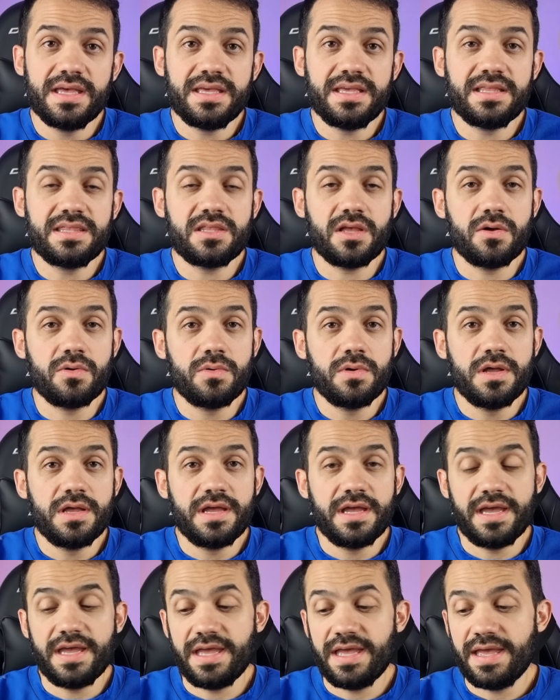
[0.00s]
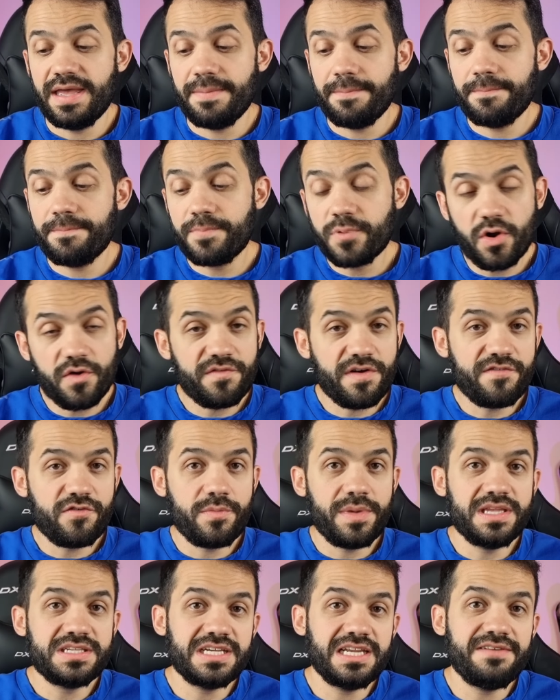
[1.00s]
Então, é,
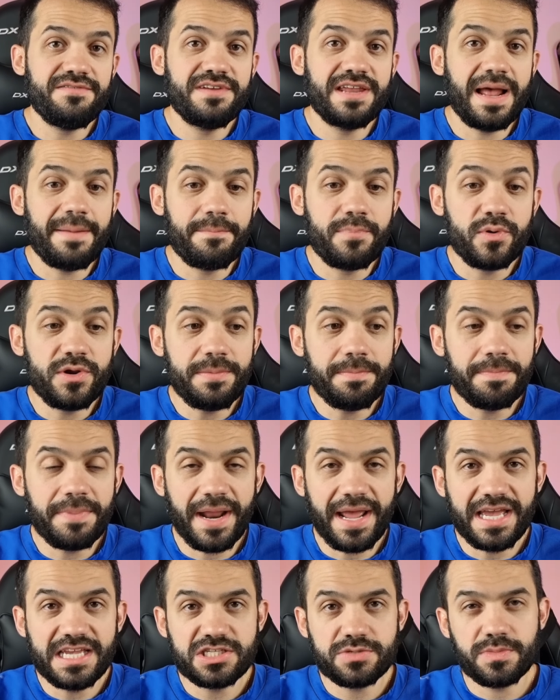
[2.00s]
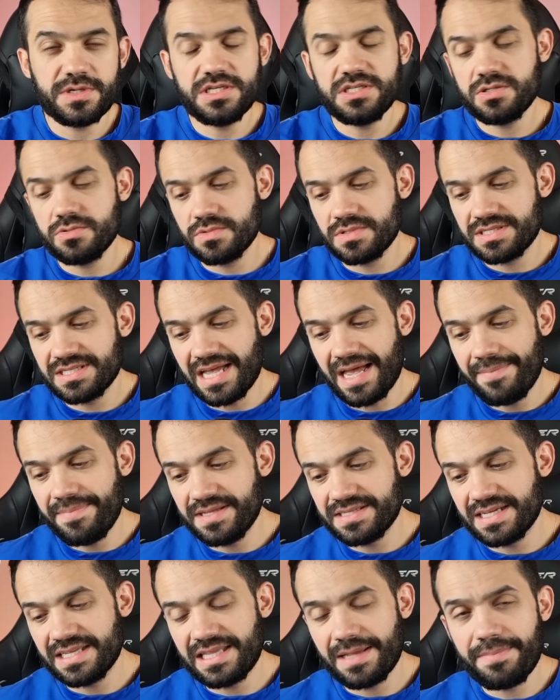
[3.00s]
provavelmente ele virá por empréstimo, a gente não sabe
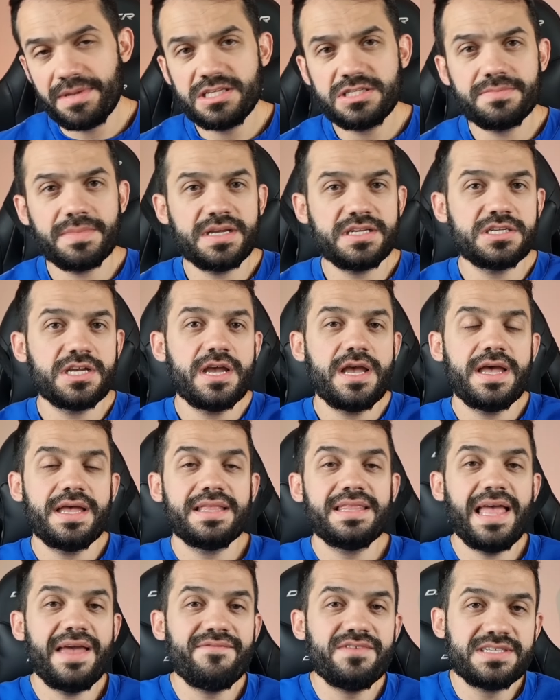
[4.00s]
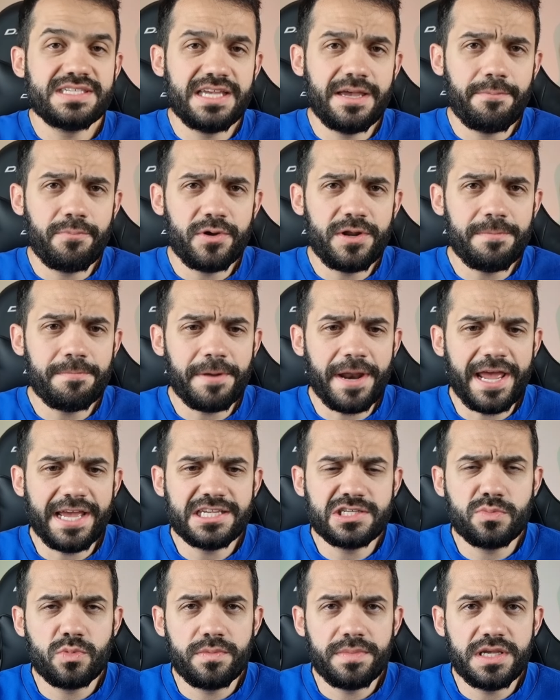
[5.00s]
exatamente, mas deve ser por
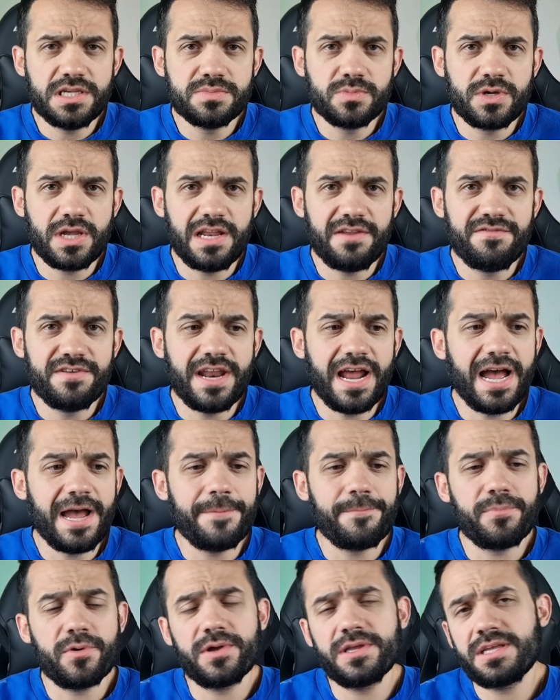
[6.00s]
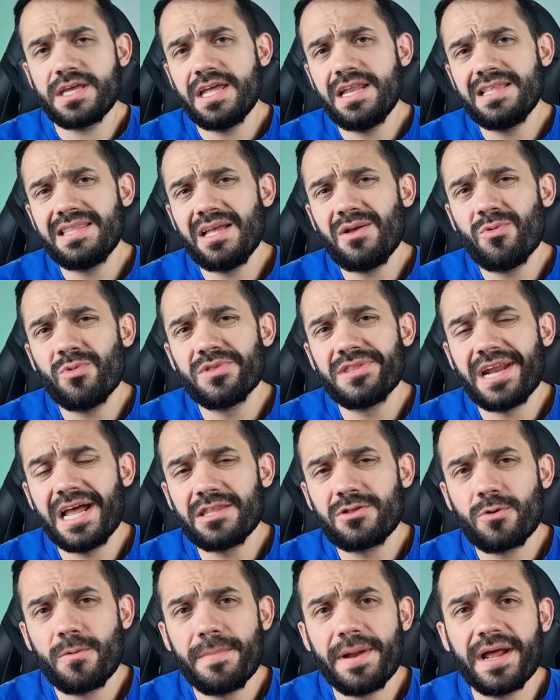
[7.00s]
empréstimo mesmo que ele virá, porque ele tem
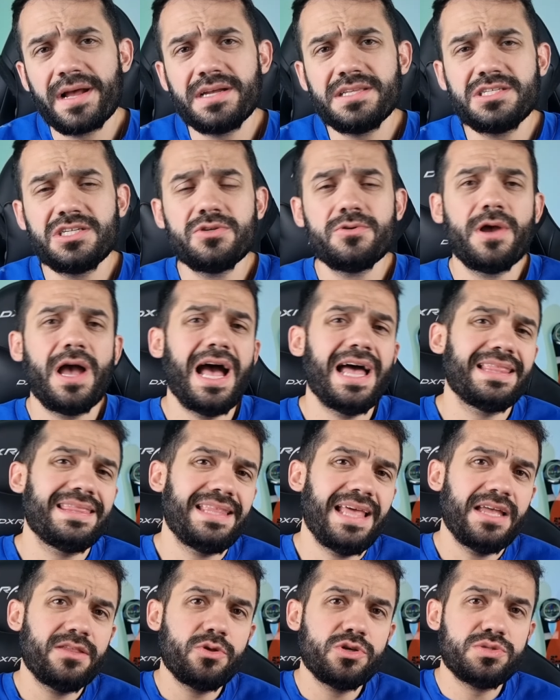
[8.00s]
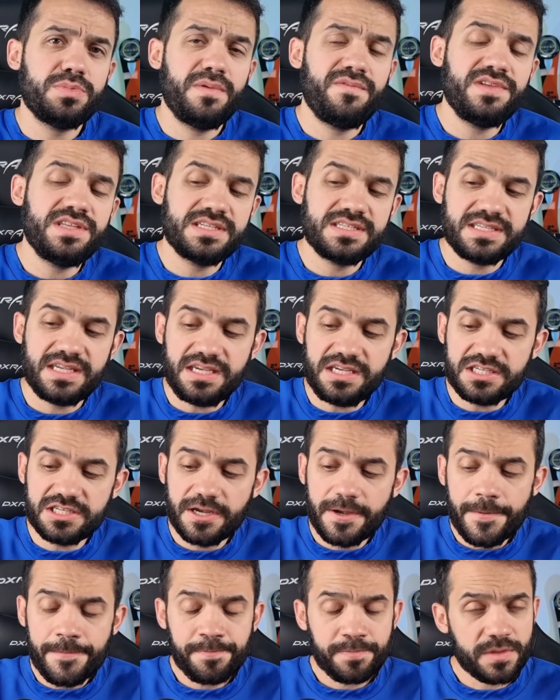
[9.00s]
contrato com o Bragantino até 2026
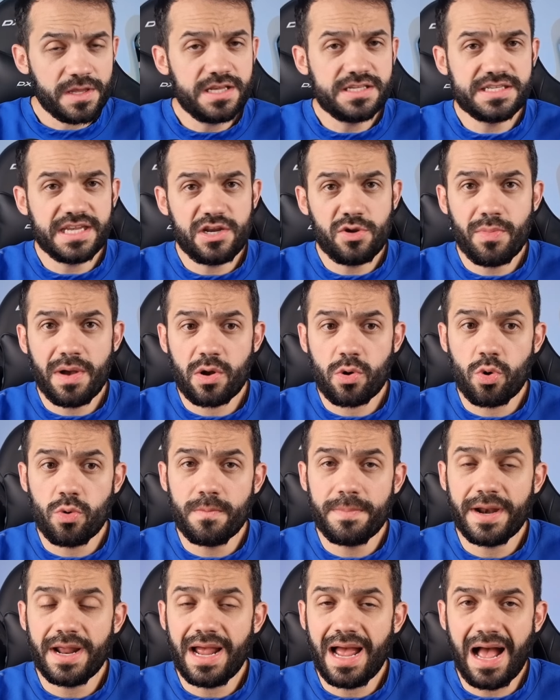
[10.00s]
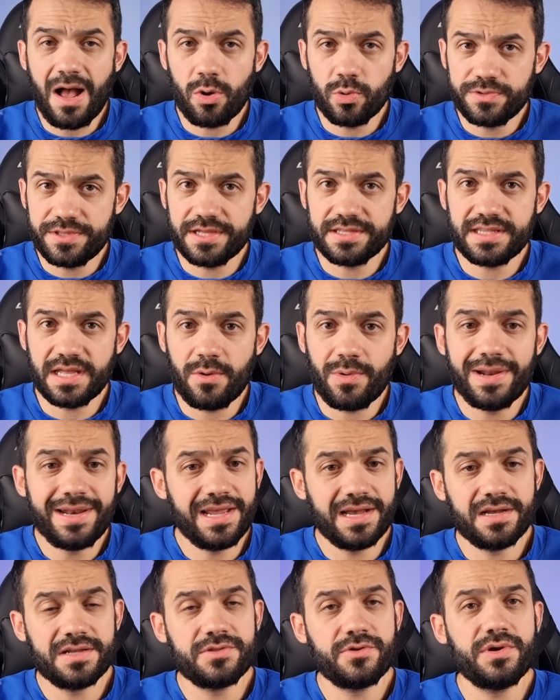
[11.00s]
e seria uma compra alta, tá? O
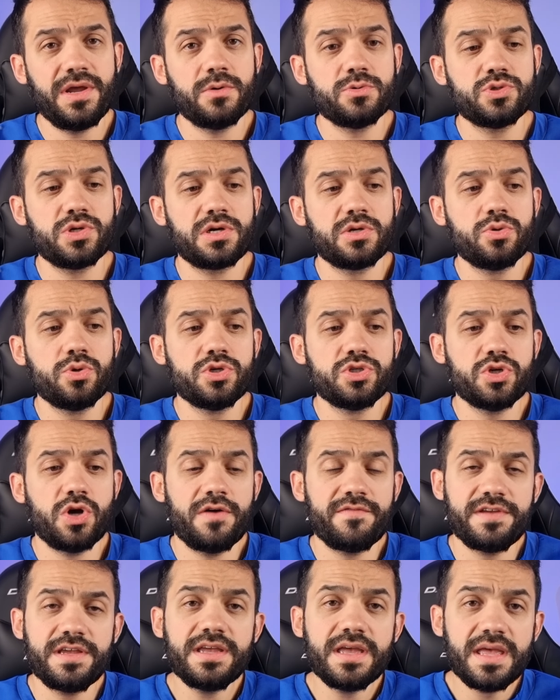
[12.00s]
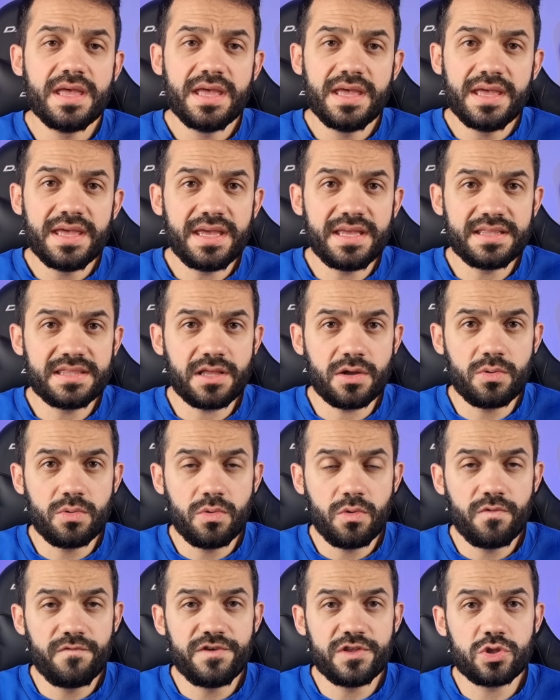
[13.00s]
Alejandro é um jogador jovem,
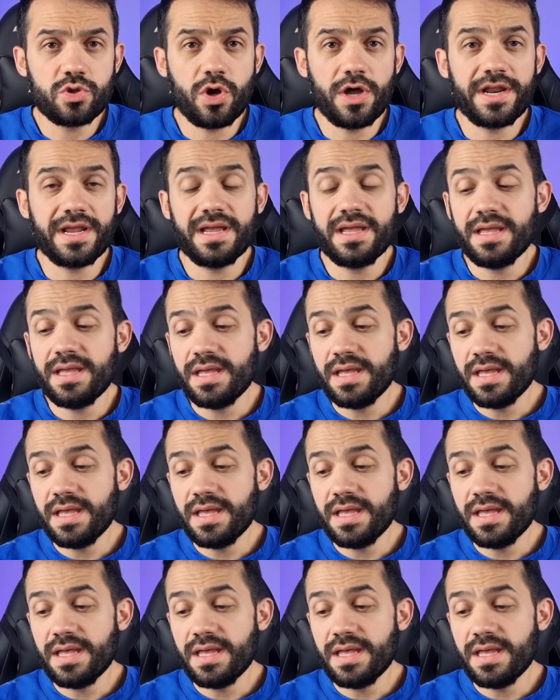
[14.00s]
então o Vitória